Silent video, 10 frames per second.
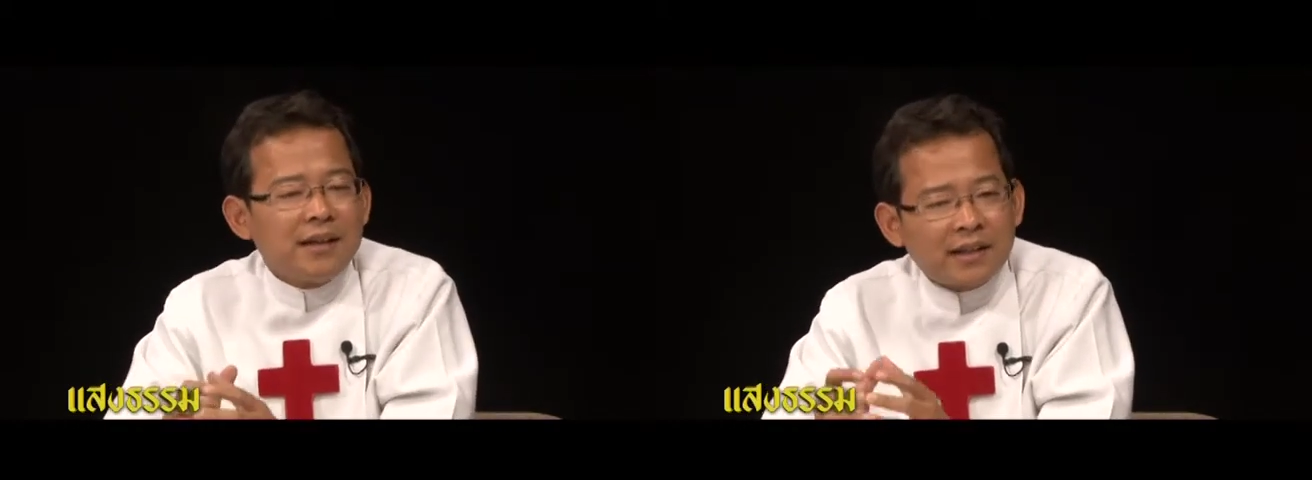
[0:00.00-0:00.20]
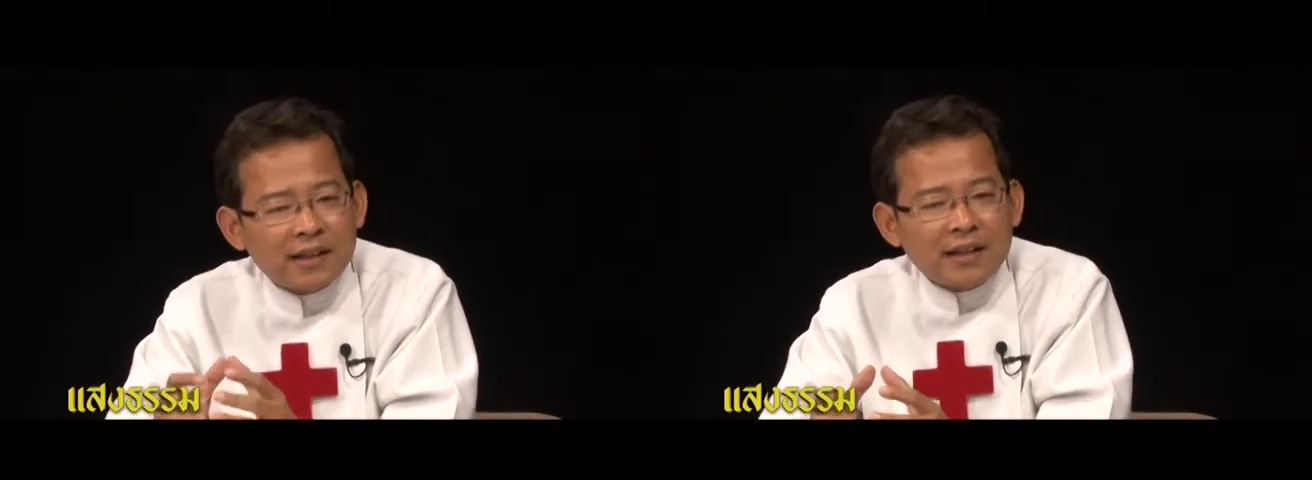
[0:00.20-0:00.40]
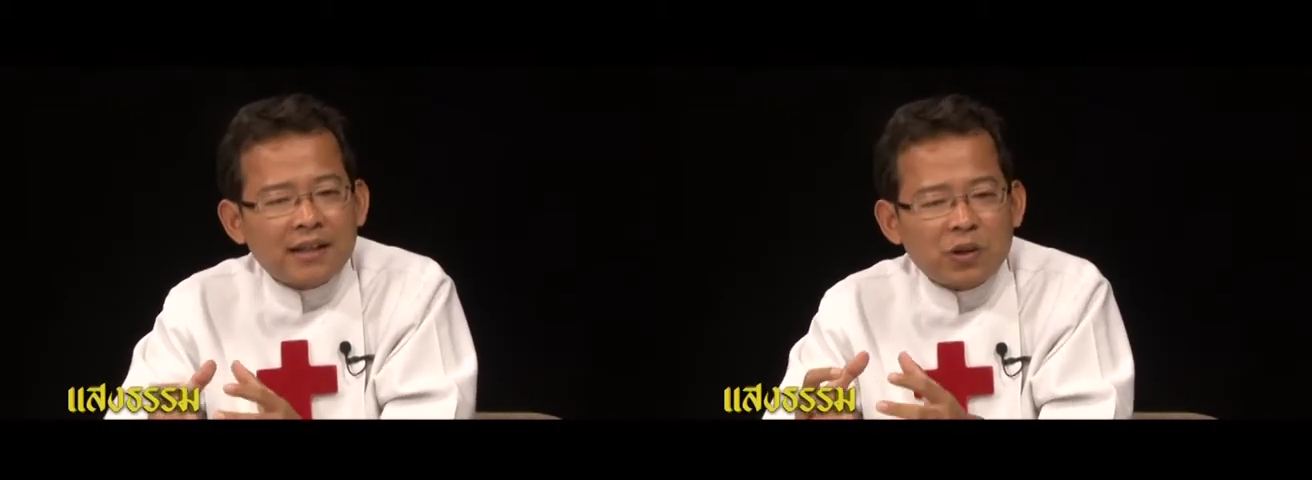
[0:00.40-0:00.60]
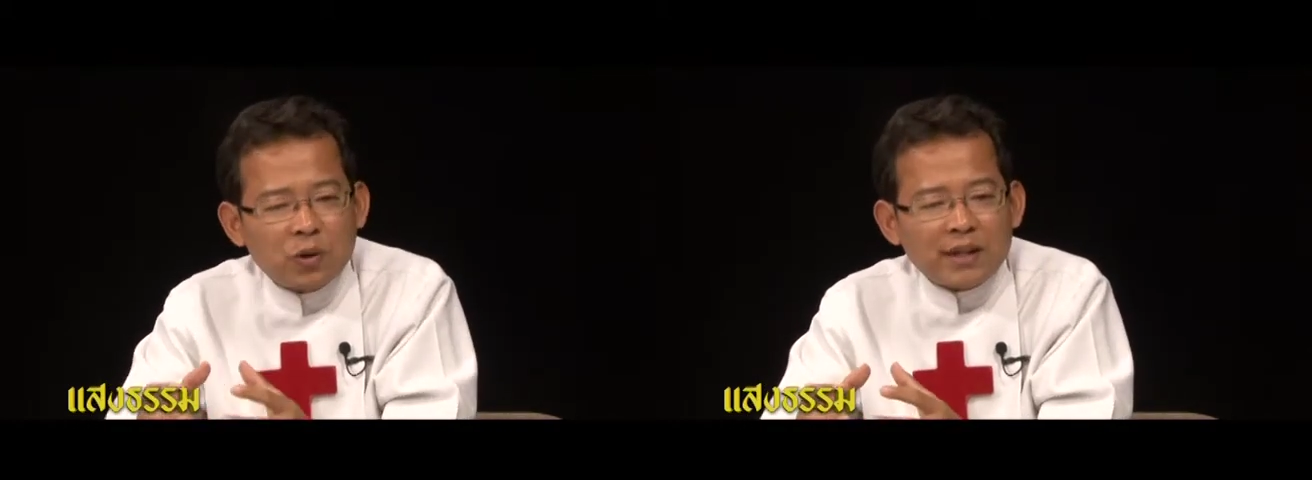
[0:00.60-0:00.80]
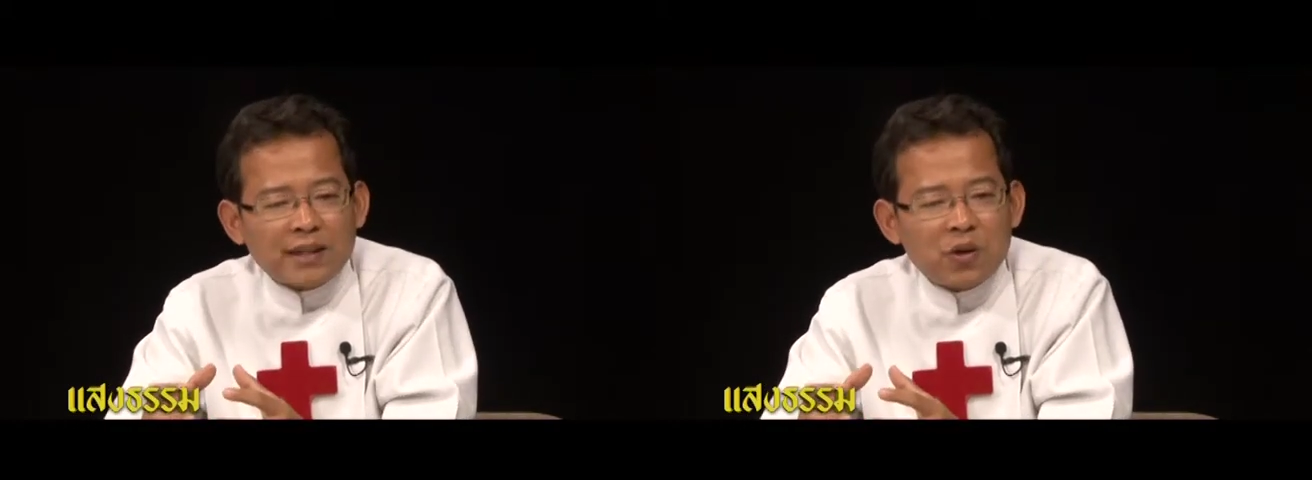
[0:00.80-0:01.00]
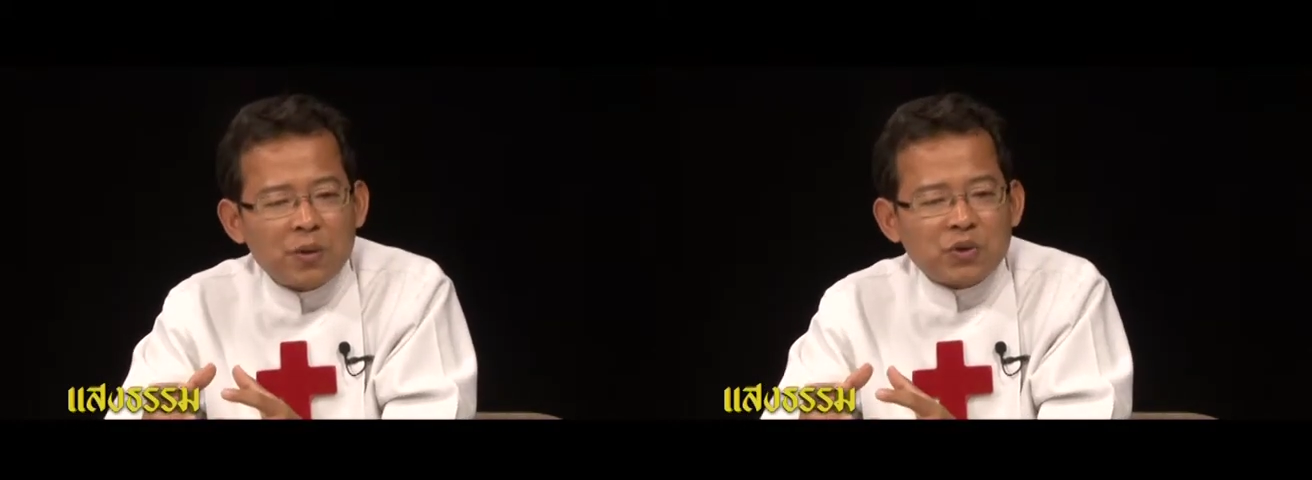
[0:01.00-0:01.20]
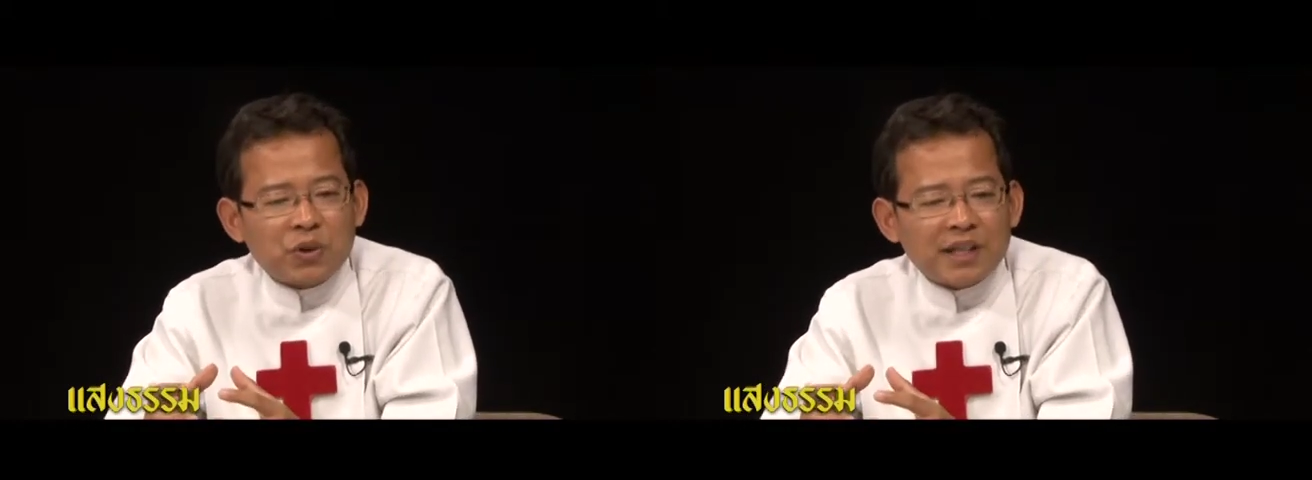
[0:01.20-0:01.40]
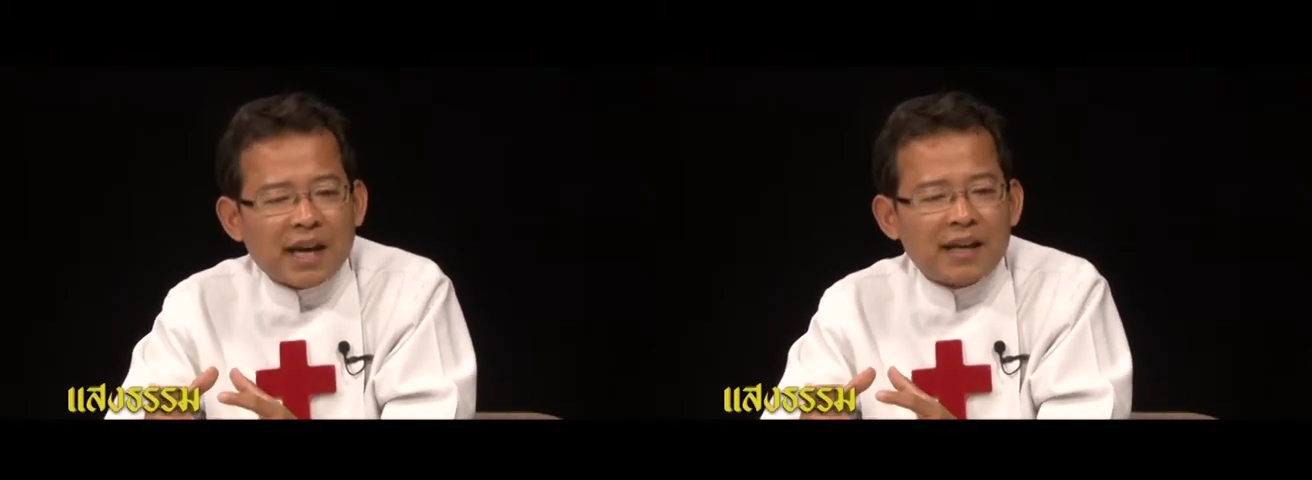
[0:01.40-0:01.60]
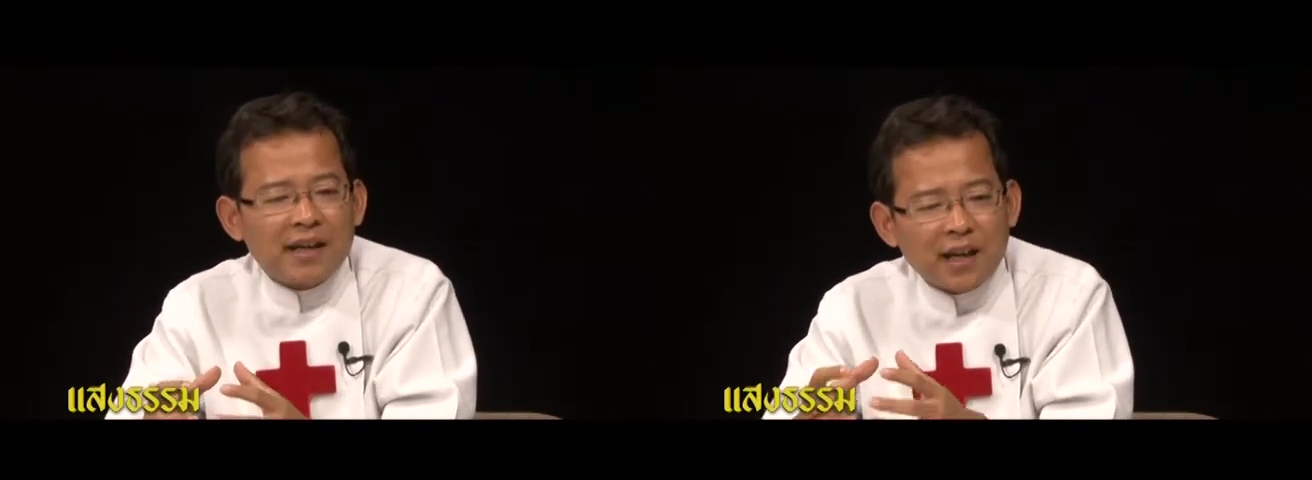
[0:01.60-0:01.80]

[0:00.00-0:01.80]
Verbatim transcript: แต่ถ้าเกิดคนในสังคมส่วนใหญ่